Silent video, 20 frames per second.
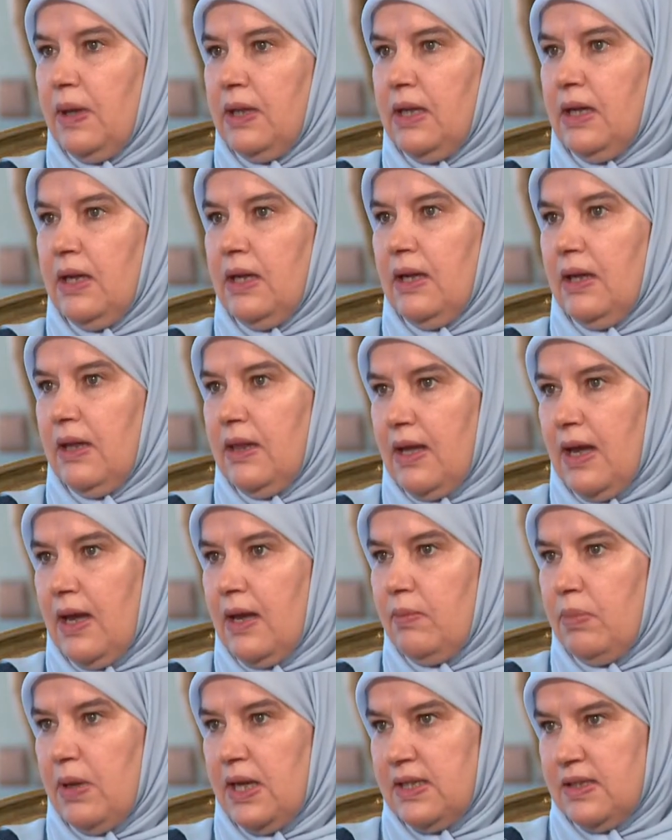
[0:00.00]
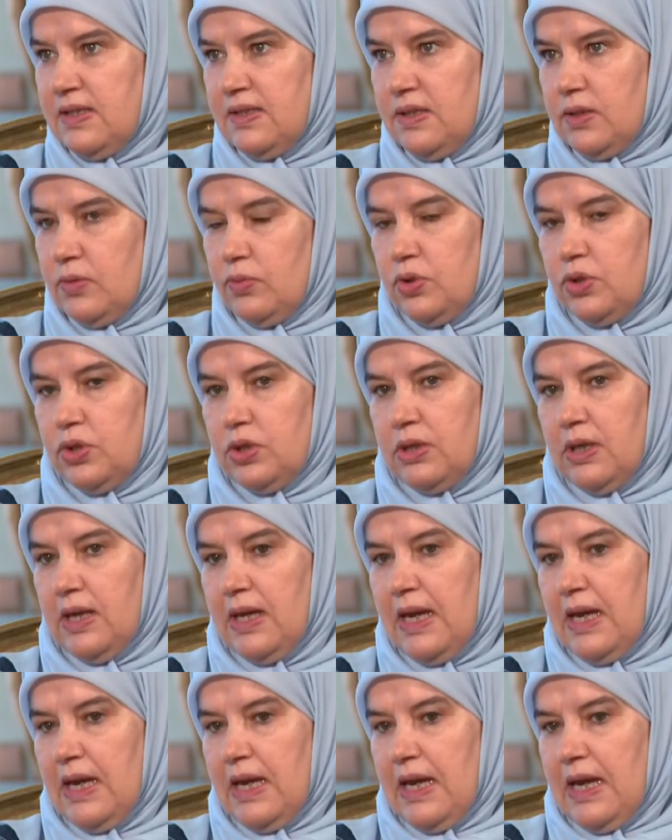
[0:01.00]
بعد ذهاب هذا الزوج
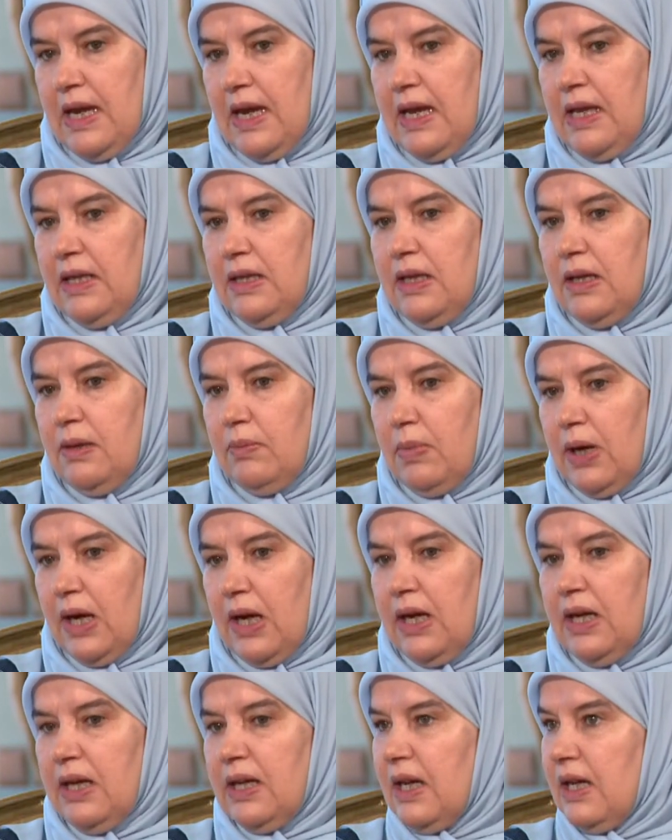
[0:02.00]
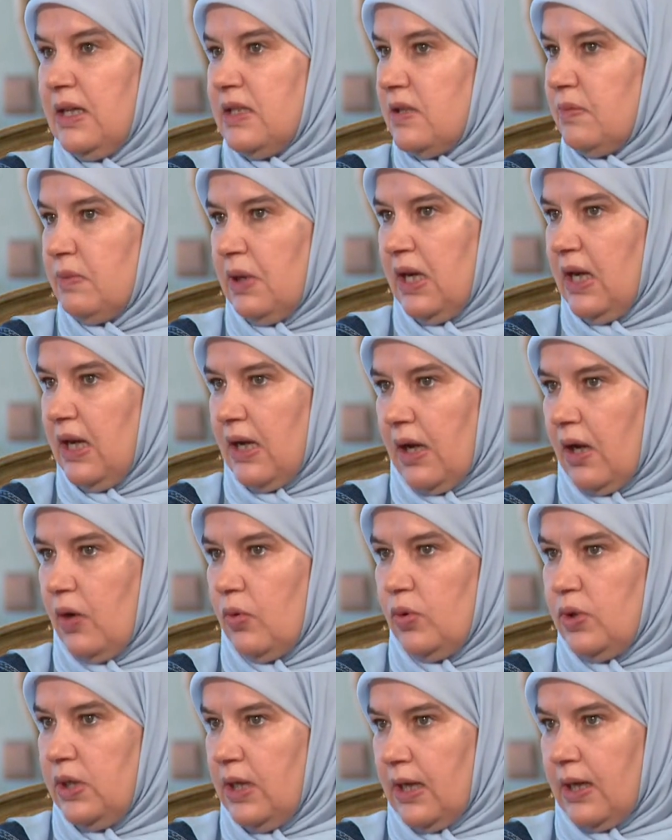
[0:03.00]
هذه المرأة كانت امرأة
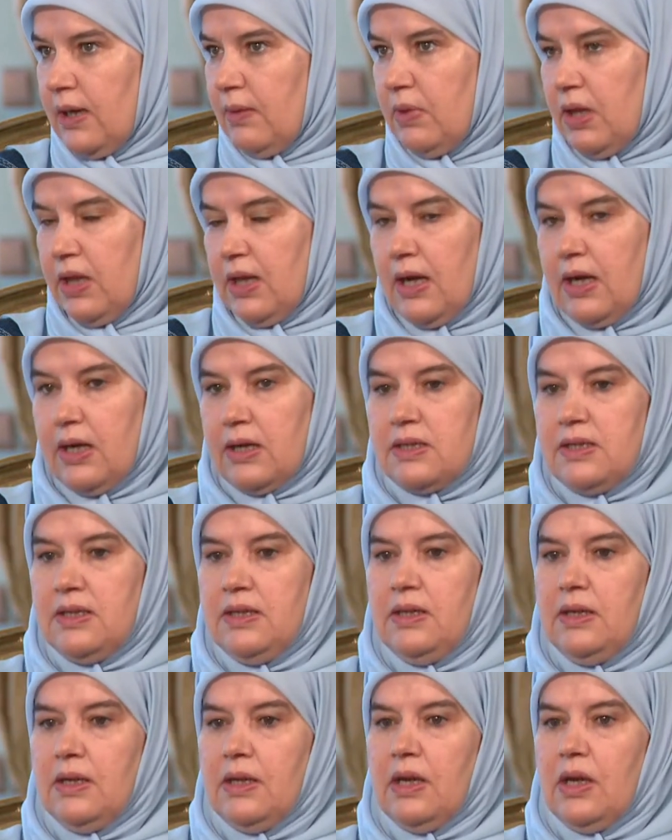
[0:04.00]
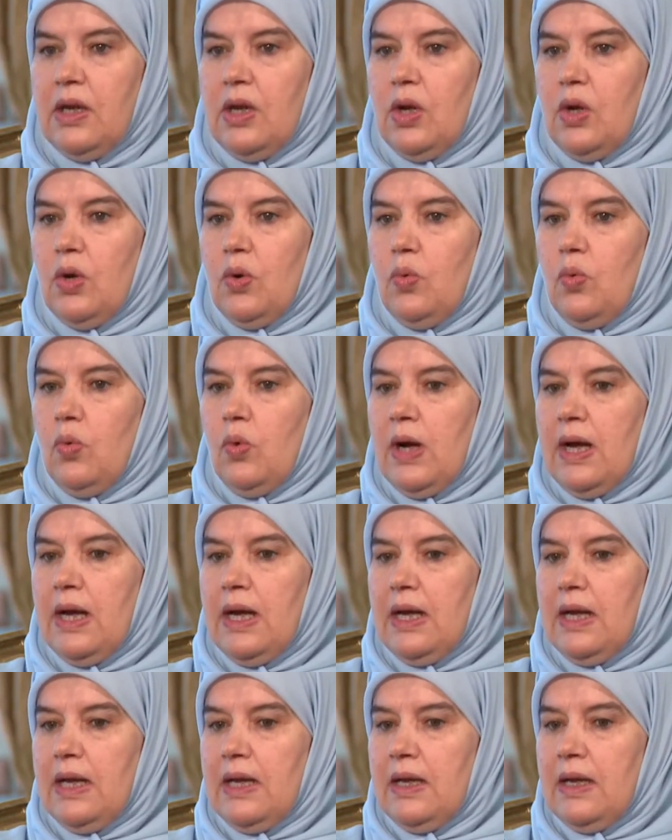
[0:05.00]
قوية كما ذكرتي
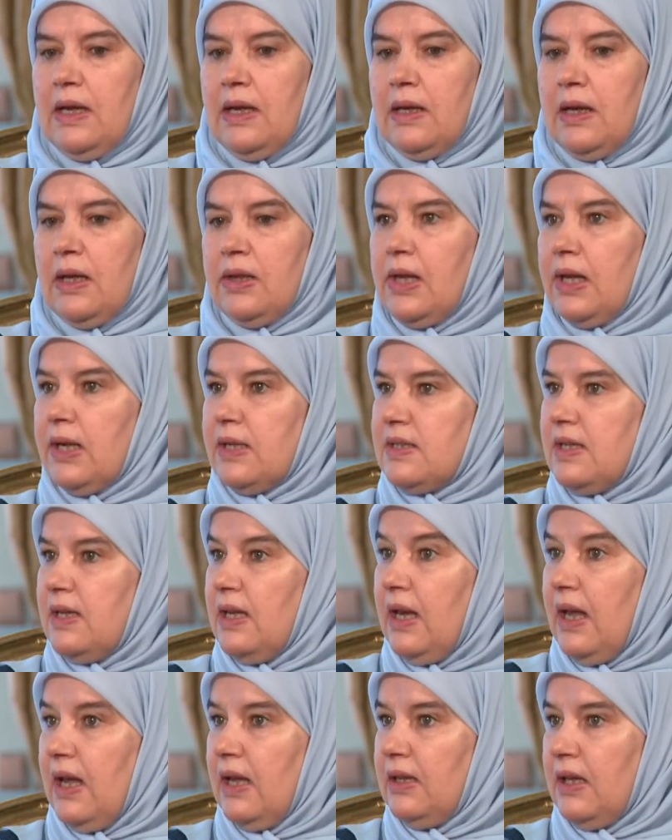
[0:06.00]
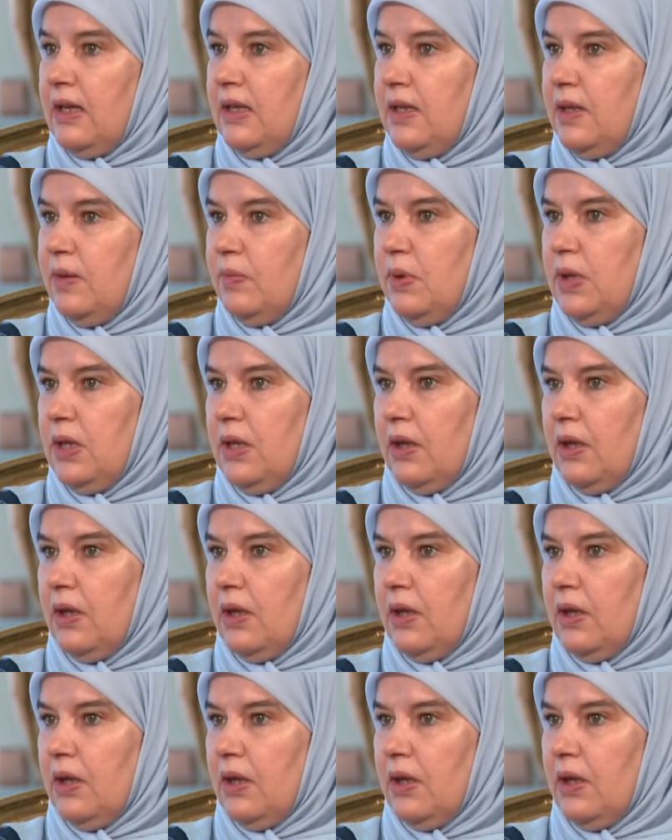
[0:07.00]
ونظرت إلى هذا الابن